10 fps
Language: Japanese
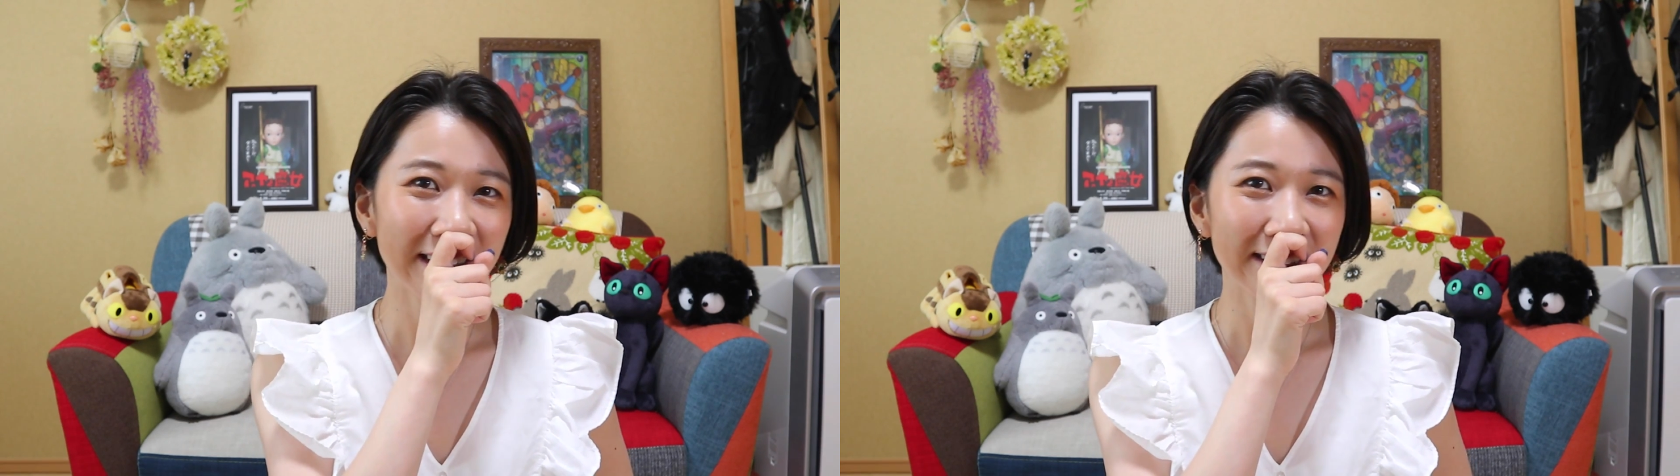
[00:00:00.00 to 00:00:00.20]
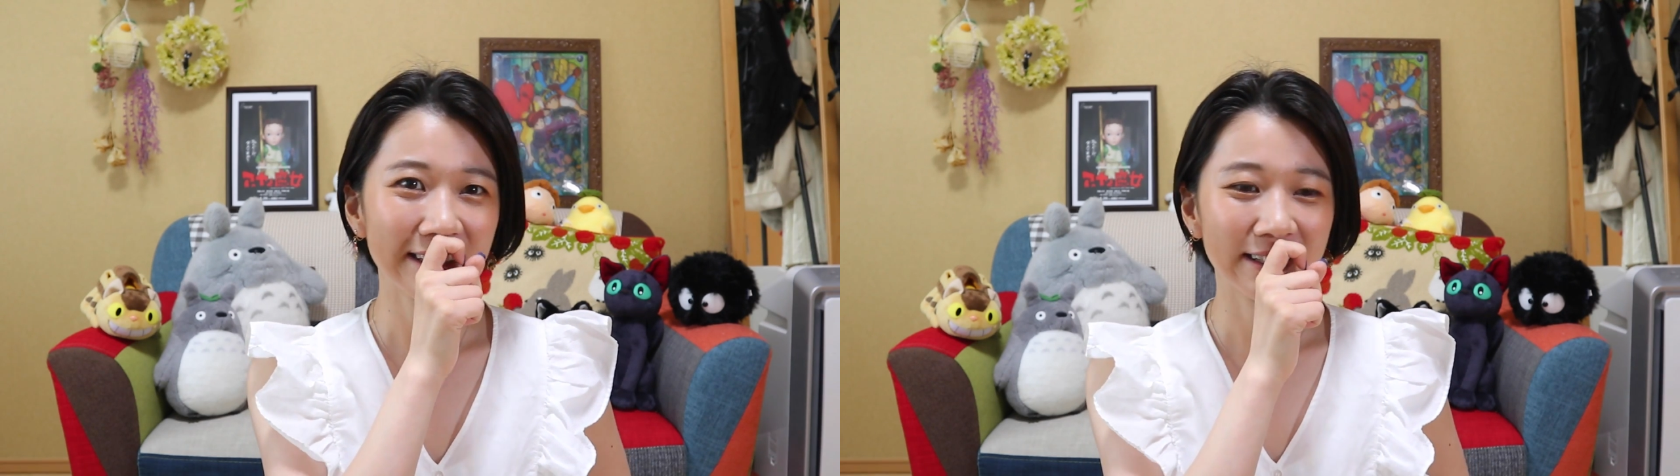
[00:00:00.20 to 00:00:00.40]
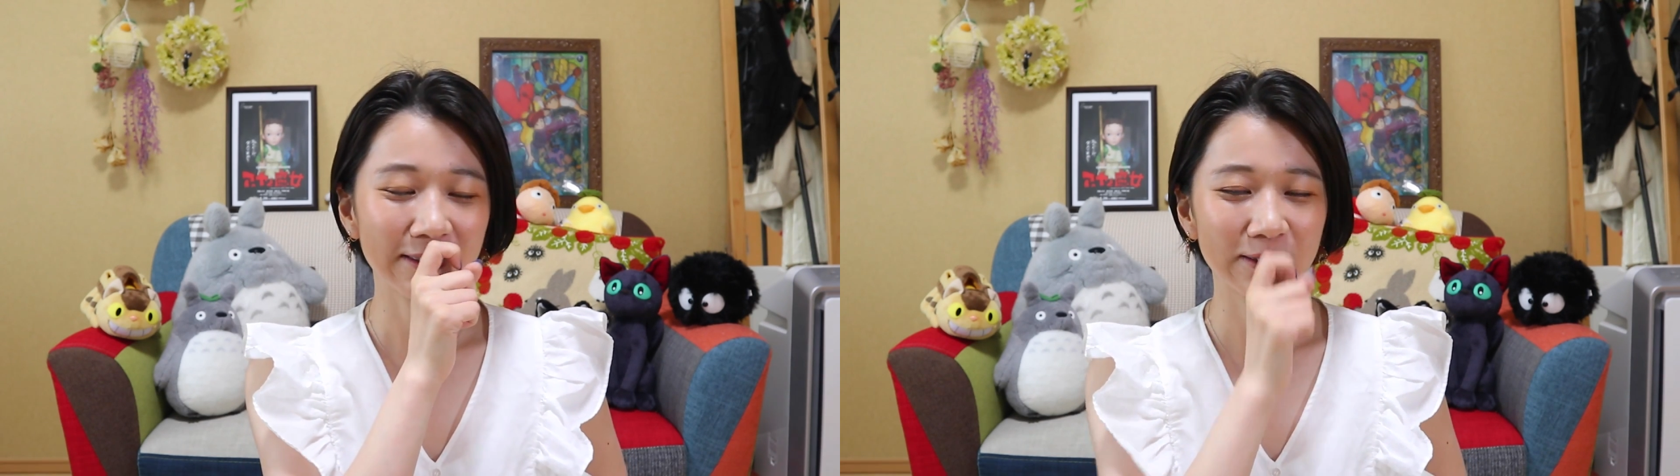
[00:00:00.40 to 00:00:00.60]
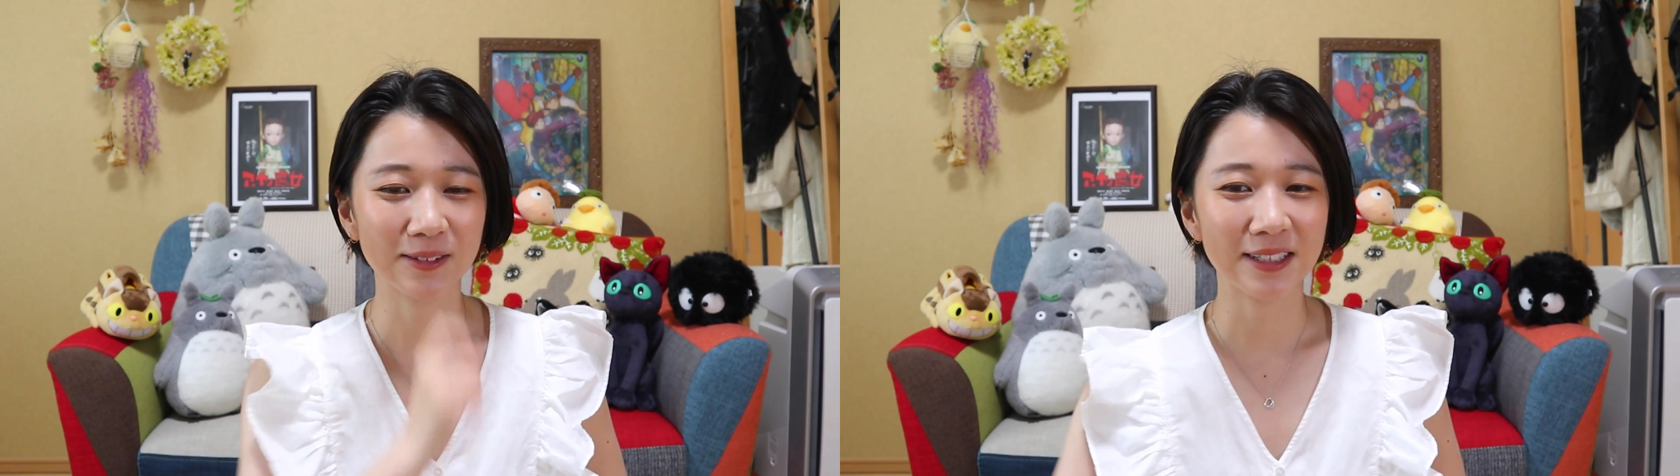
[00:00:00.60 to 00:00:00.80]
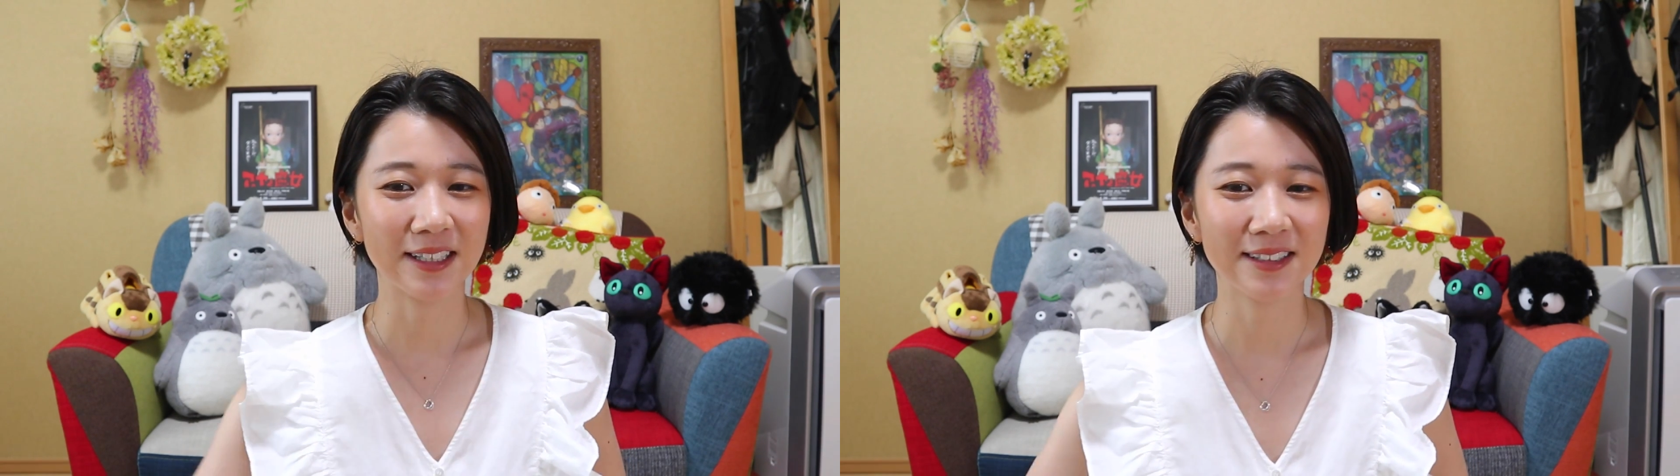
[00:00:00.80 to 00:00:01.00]
勝手なこ
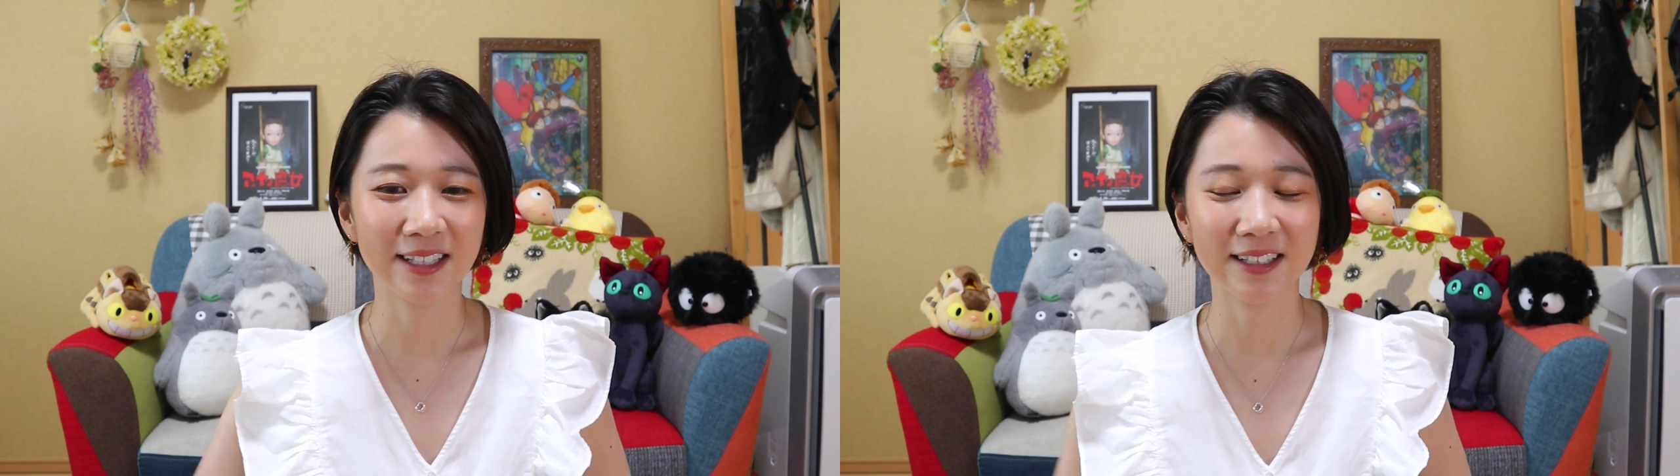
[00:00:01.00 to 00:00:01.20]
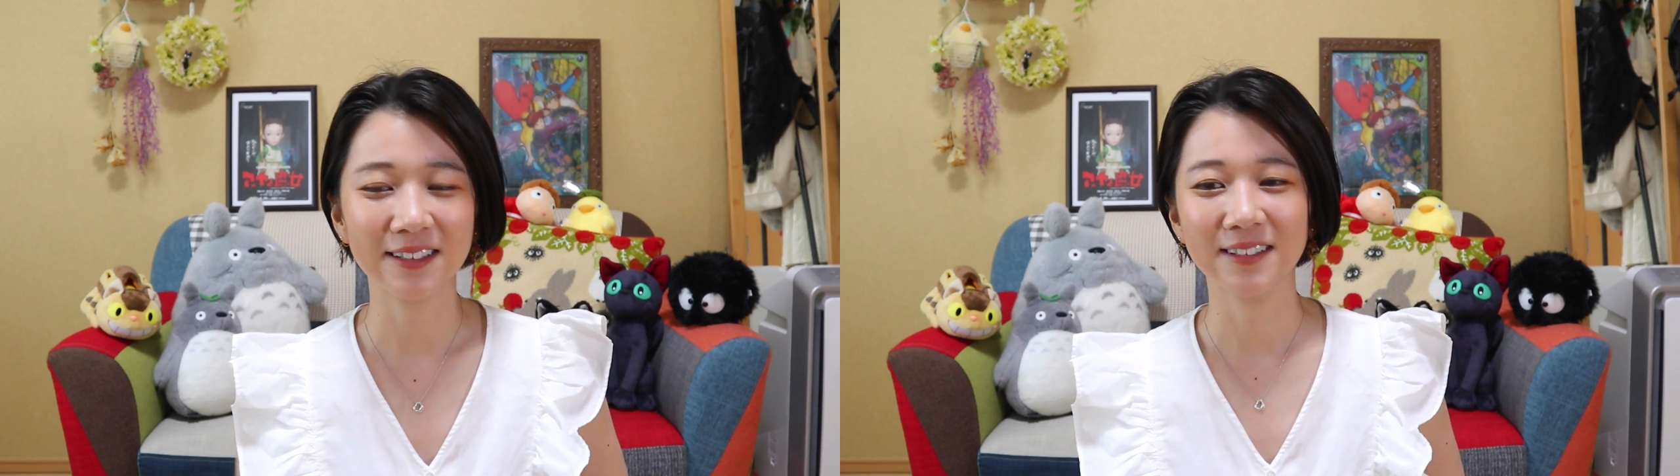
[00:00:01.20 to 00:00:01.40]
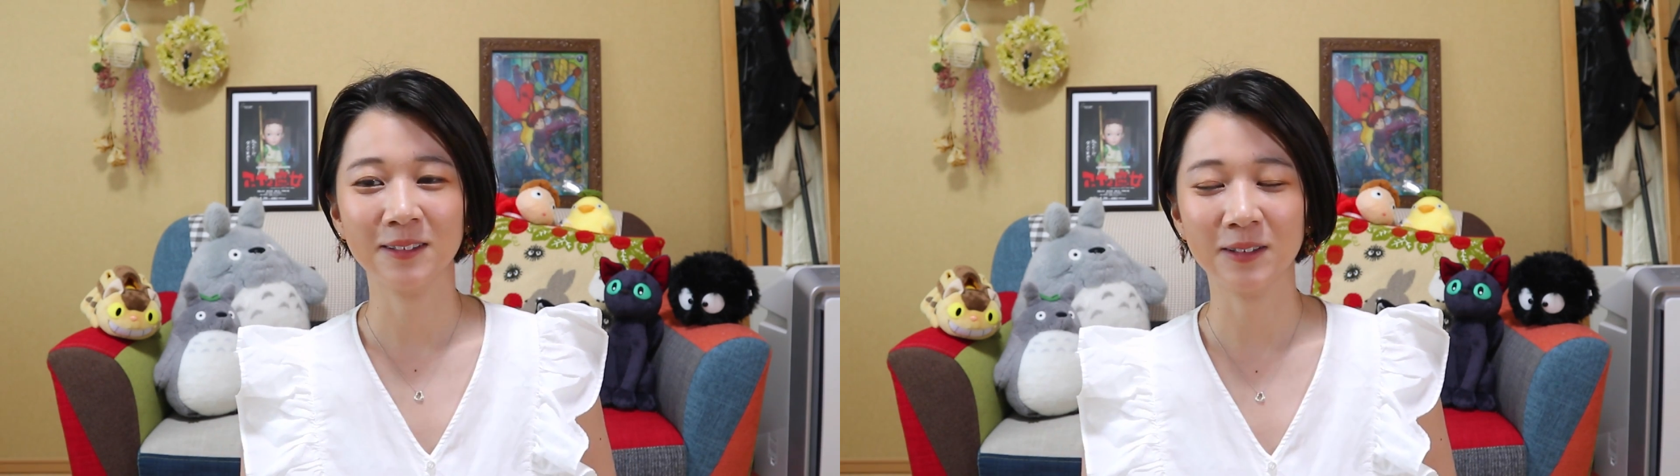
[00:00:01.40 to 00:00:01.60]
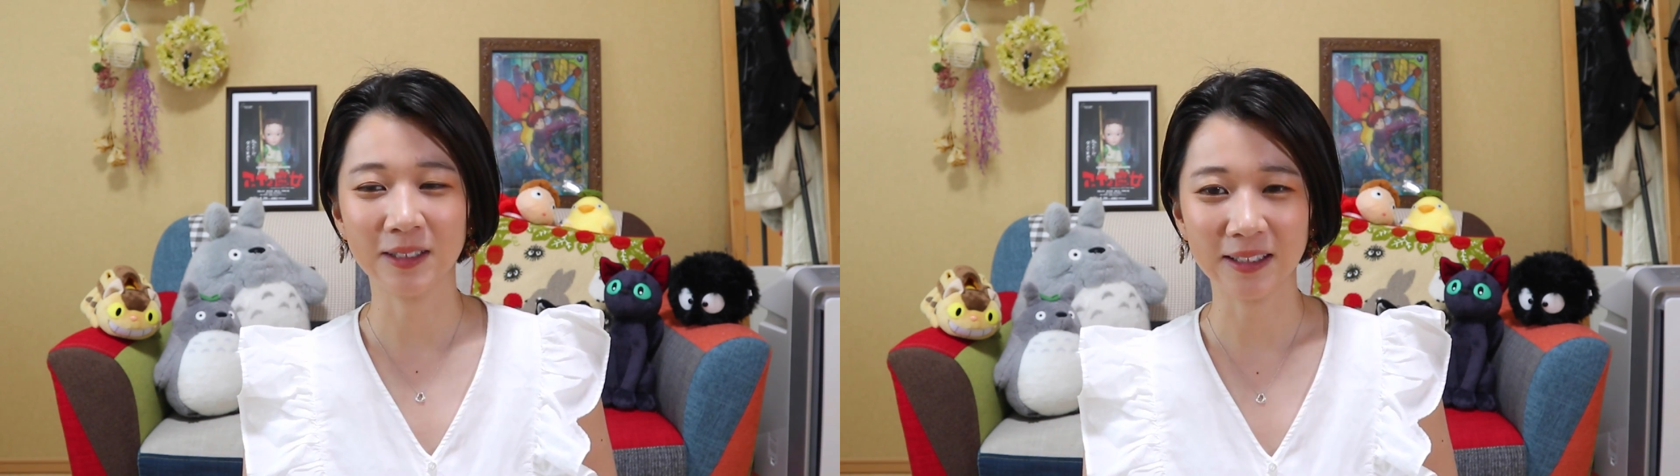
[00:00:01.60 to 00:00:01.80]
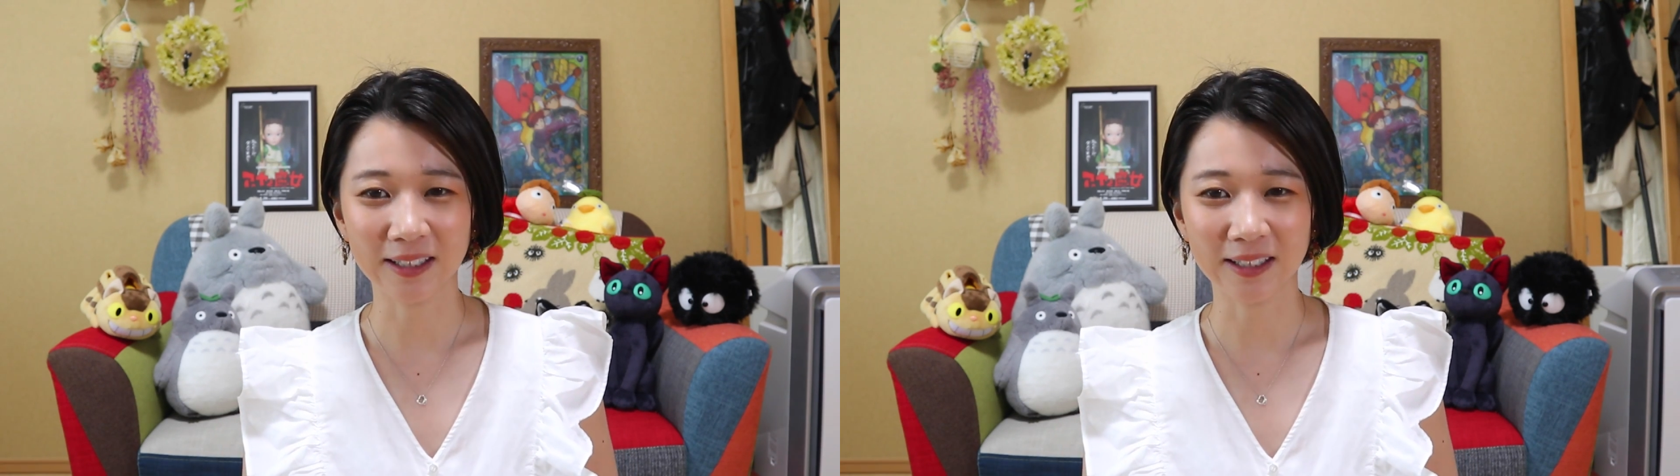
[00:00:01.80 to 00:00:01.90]
とを散々言っ